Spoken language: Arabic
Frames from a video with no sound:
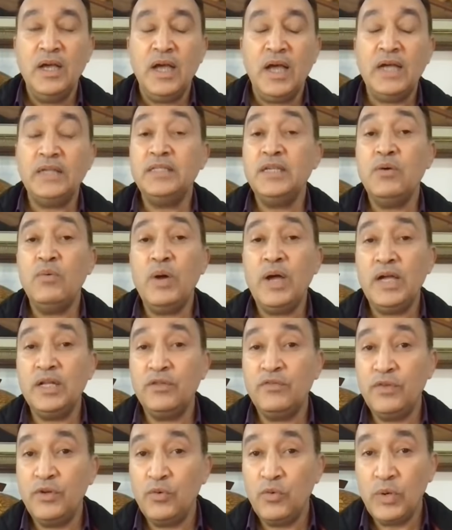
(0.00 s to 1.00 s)
حتى
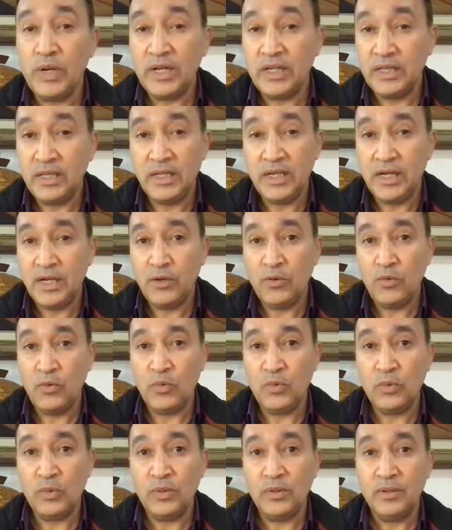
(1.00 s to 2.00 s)
واحد في الولاد
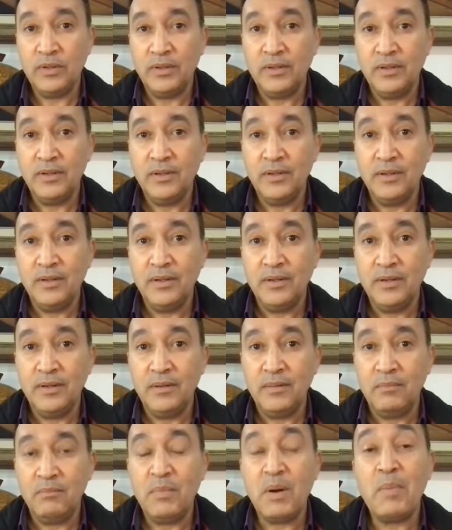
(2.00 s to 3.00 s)
ديالو
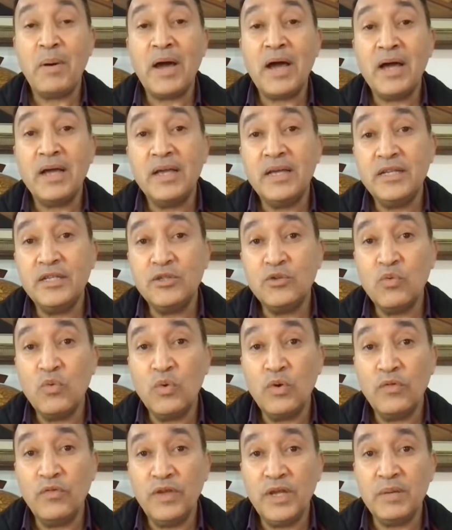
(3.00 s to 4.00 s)
ما بقى
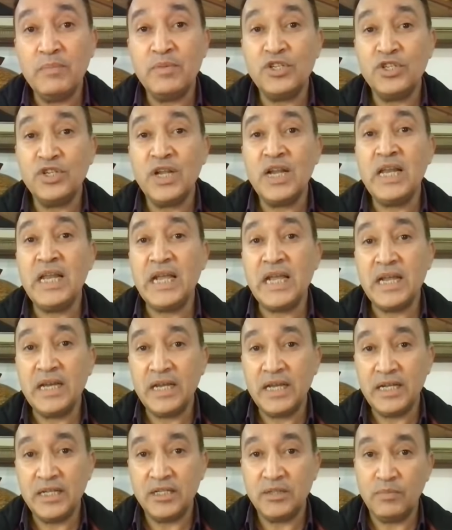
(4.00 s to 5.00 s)
كيسول فيه بشكل اللي كان
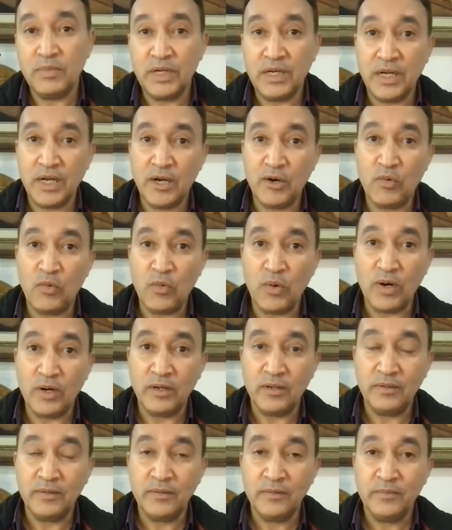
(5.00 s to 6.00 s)
كيتمناه هو
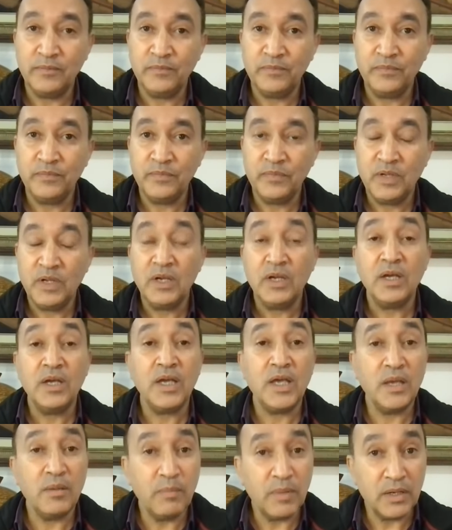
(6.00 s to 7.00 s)

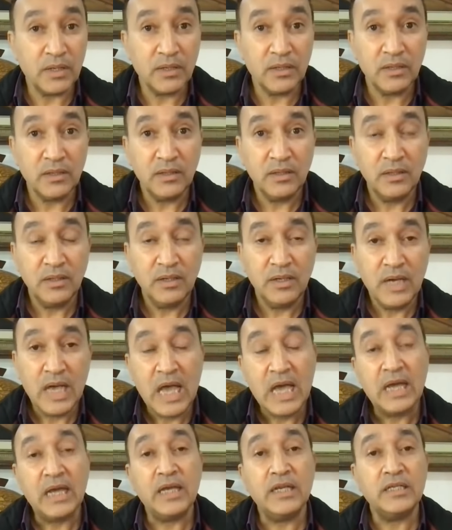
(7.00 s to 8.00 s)
كيمرض
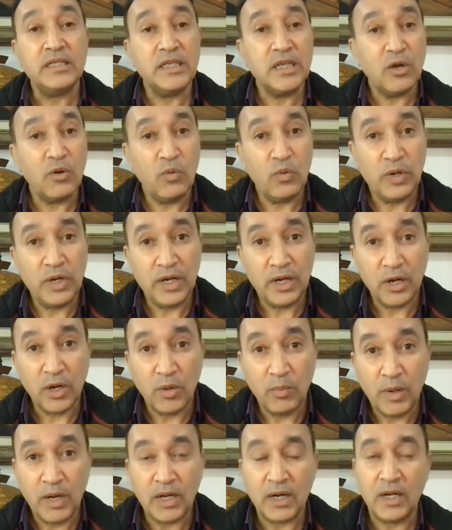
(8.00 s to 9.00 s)
كيسيقوا ليه
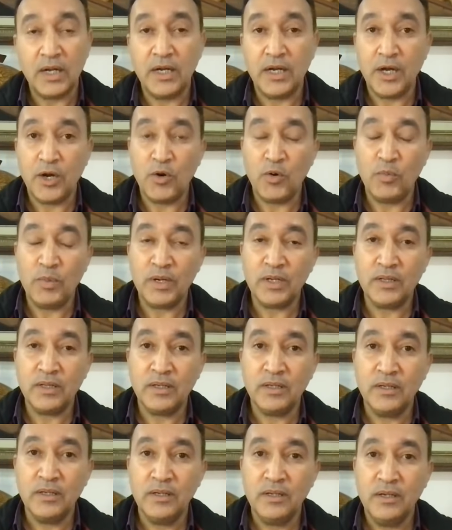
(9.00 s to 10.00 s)
الخبار انه
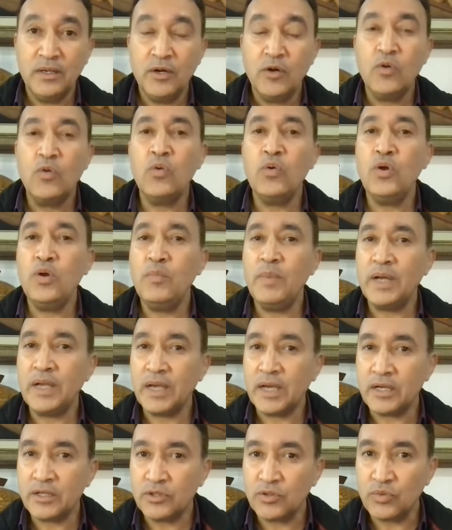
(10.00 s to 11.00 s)
مرض كل ما
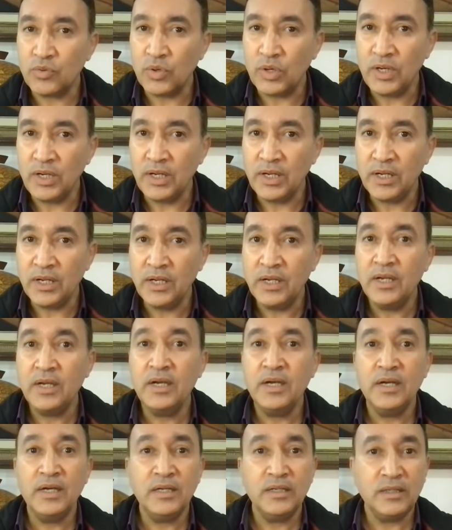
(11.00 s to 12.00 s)
كيخسروا عليه
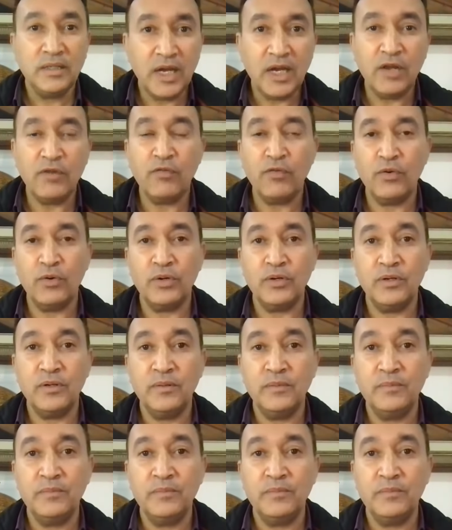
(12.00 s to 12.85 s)
تليفون